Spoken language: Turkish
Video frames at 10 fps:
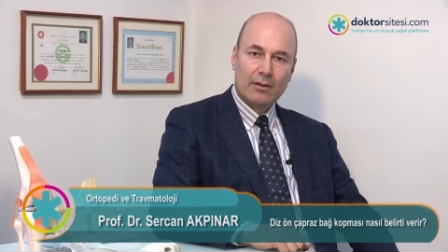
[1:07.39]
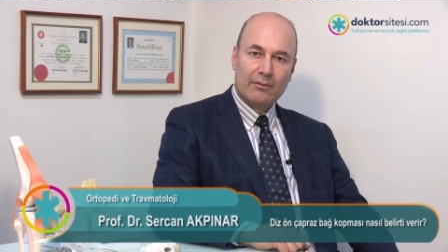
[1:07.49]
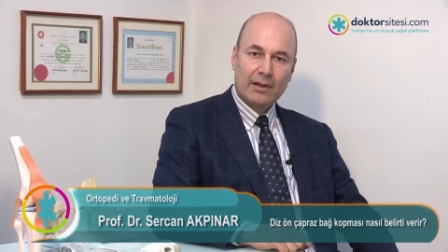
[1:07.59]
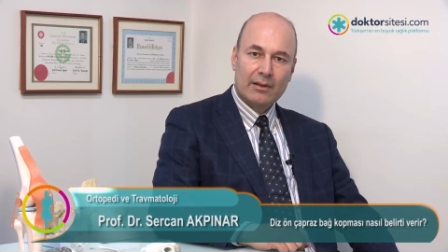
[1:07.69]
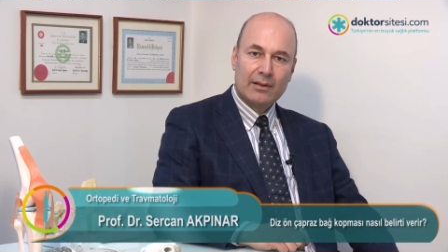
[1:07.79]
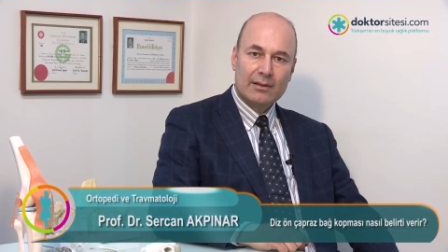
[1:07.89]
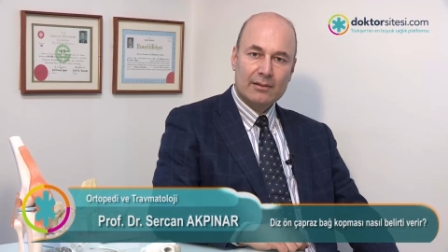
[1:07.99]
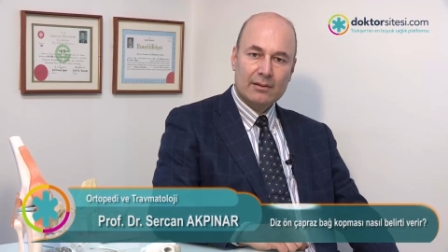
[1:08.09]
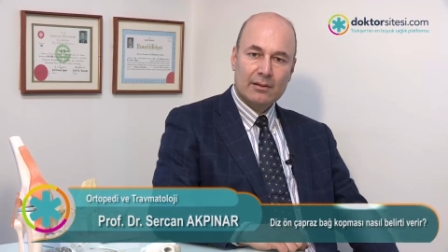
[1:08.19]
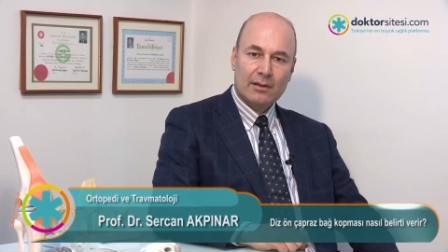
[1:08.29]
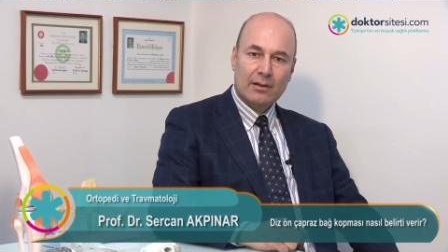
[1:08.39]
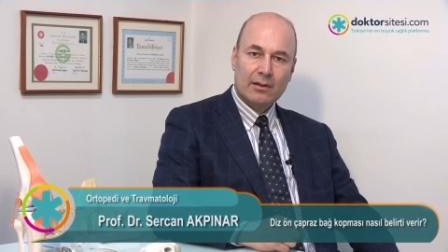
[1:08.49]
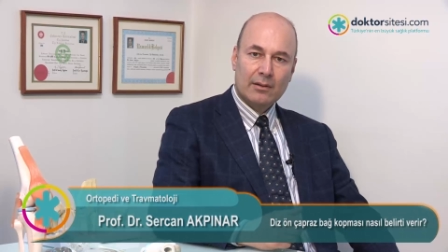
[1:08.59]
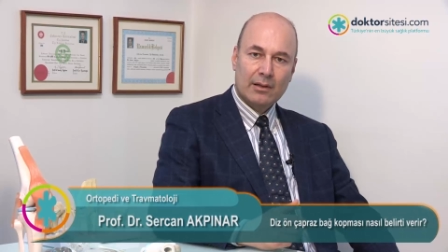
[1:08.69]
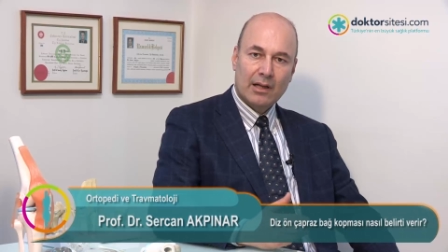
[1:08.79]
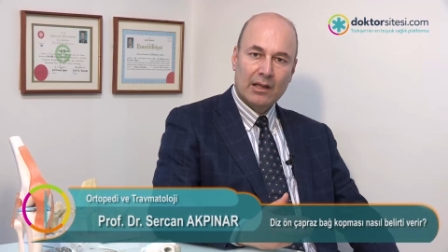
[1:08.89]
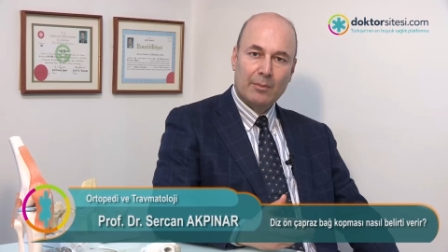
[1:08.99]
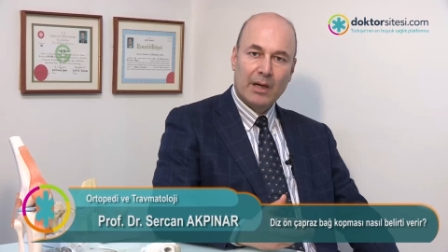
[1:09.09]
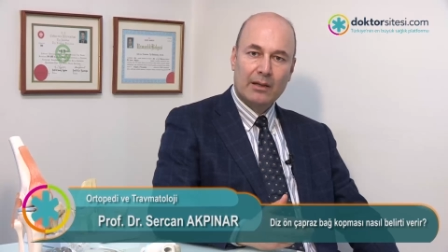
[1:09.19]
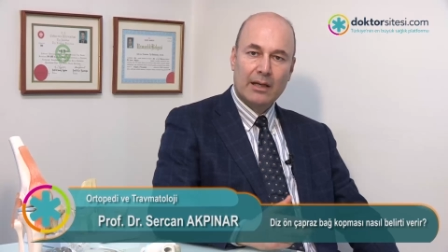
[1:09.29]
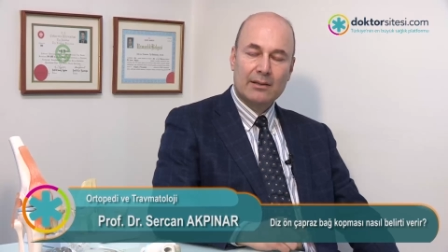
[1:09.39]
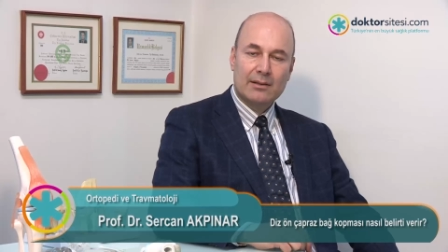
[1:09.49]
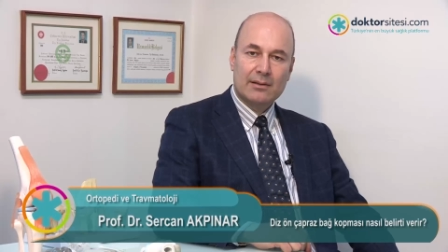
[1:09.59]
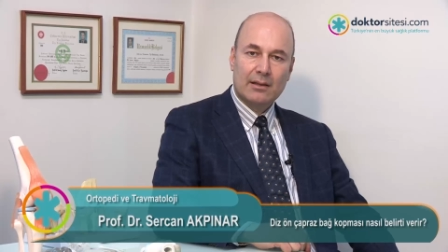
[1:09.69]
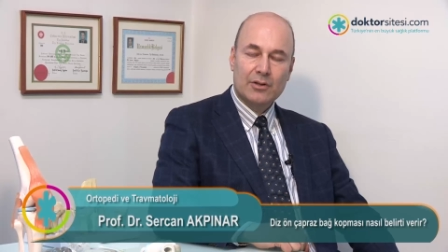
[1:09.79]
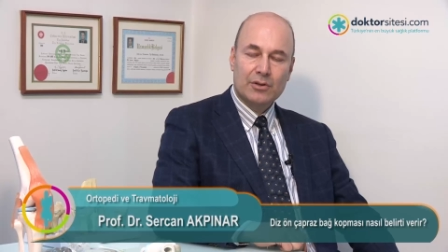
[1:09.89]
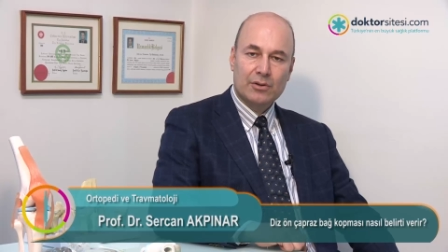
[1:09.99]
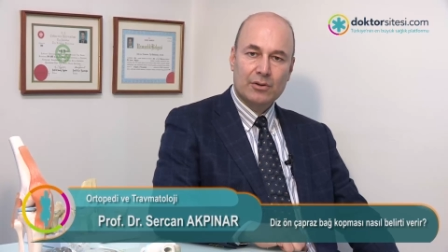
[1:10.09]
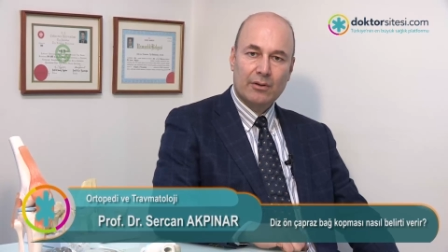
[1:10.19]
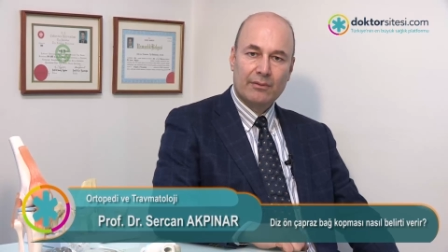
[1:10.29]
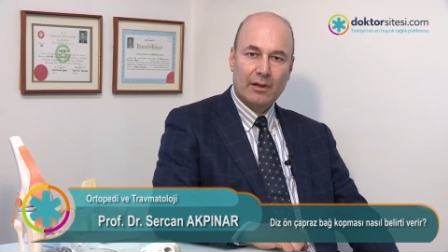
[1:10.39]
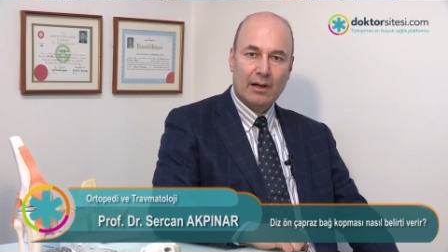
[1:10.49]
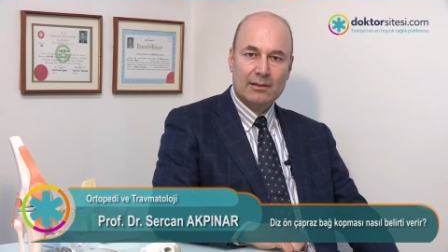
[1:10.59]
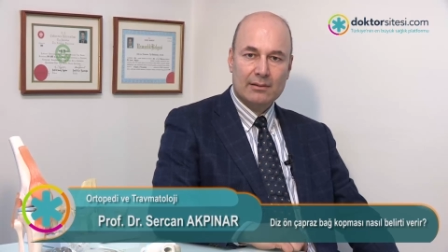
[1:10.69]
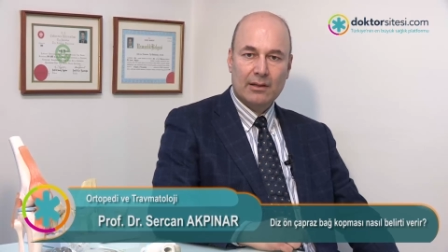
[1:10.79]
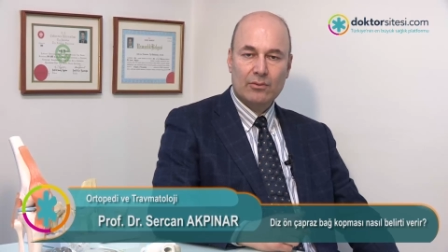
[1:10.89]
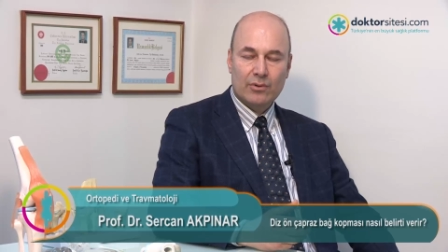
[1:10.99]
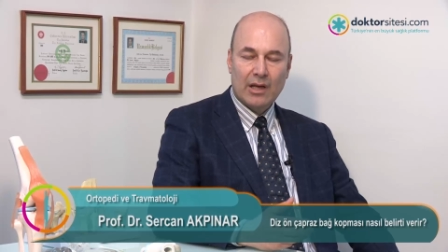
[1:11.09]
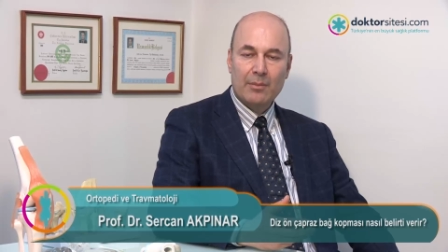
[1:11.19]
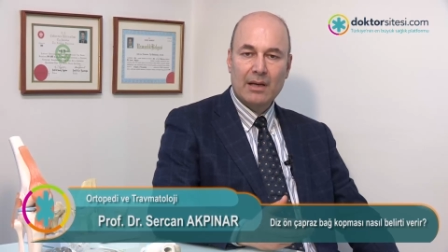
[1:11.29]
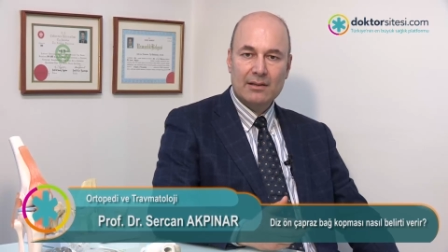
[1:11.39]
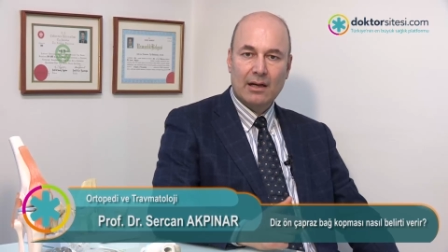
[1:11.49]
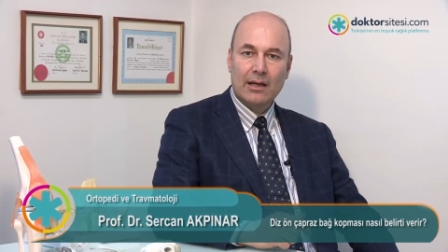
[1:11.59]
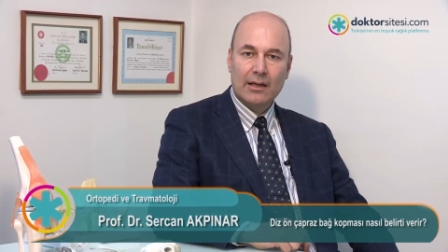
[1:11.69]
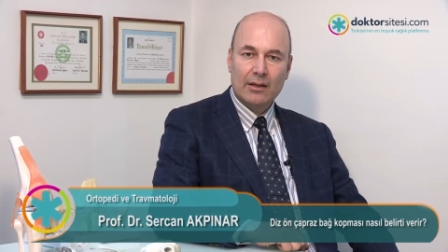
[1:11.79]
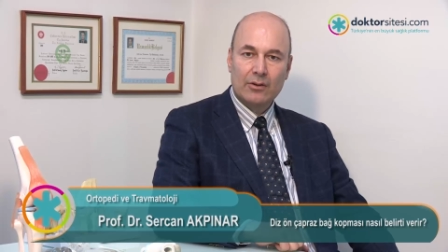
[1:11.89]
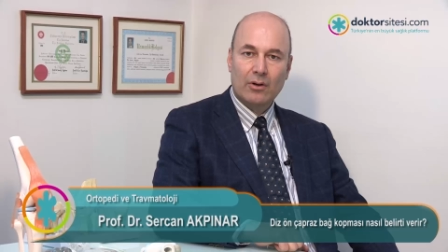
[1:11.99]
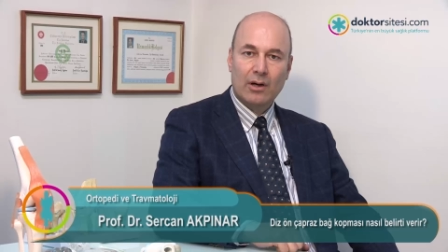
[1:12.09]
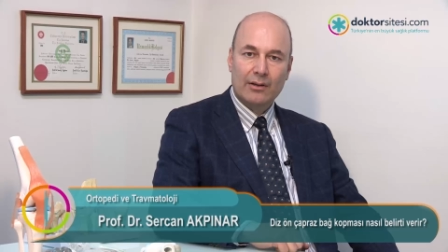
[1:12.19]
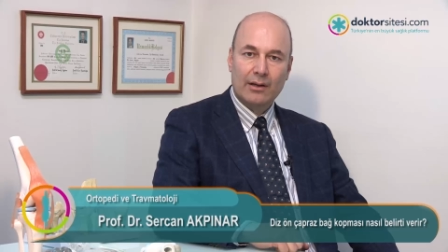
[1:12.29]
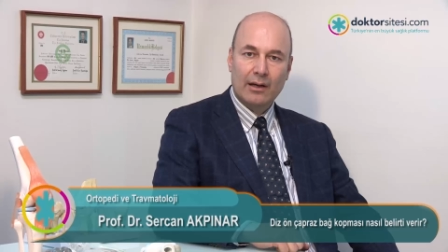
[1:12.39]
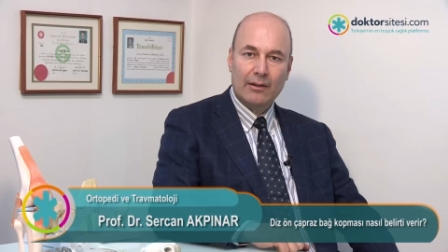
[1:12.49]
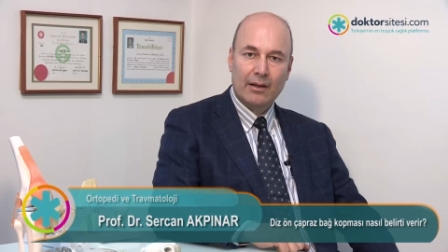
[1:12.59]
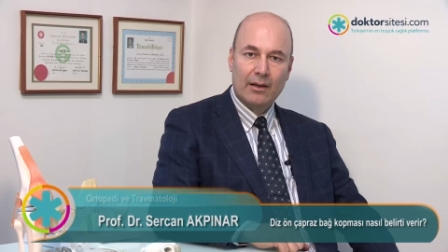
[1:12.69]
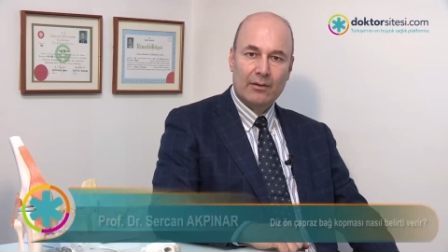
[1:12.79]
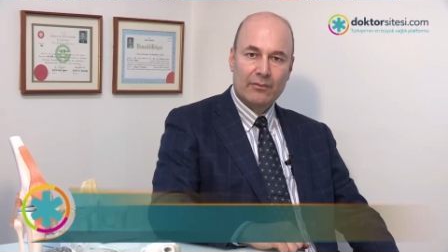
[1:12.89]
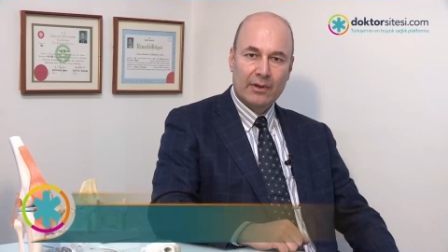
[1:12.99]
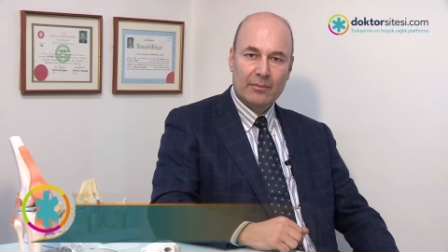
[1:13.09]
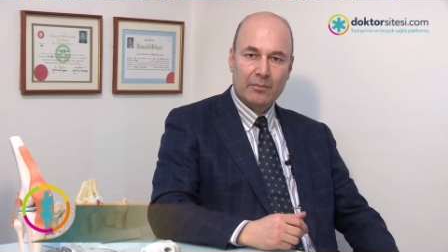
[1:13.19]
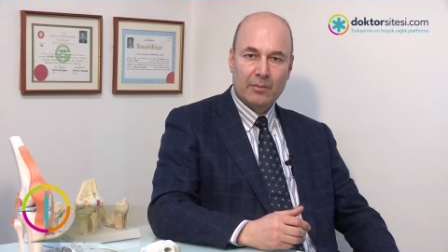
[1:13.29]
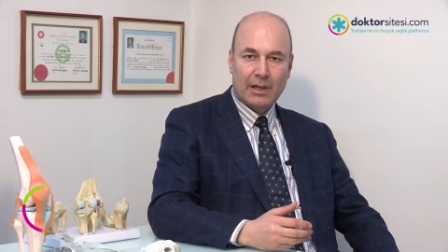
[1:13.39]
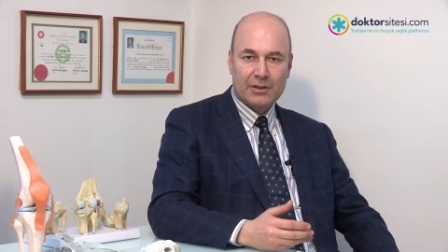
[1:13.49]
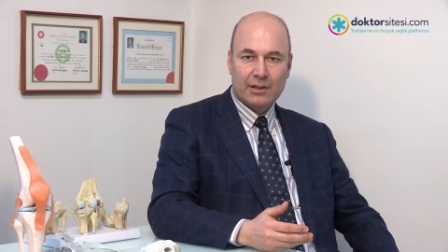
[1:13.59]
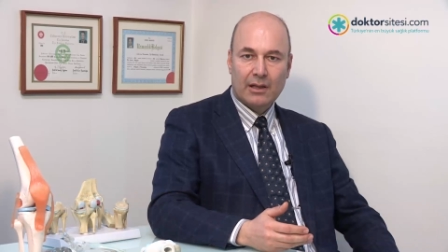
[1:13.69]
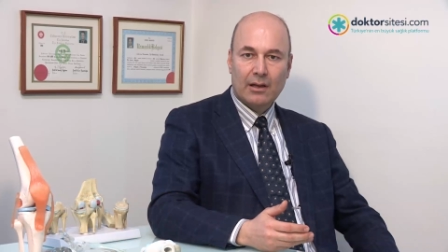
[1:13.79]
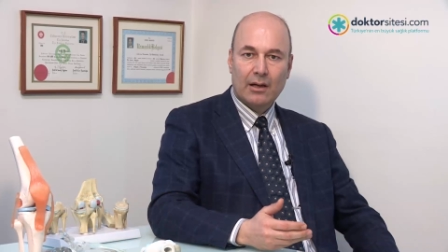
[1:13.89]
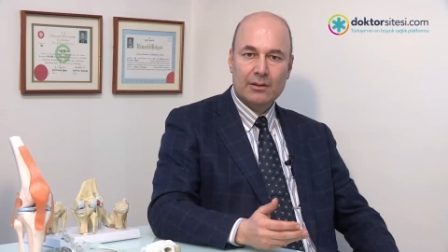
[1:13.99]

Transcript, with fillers: Ve diz kanamanın etkisiyle şişiyor ve hasta yürüyemez hale geliyor o anda. Ve maçtan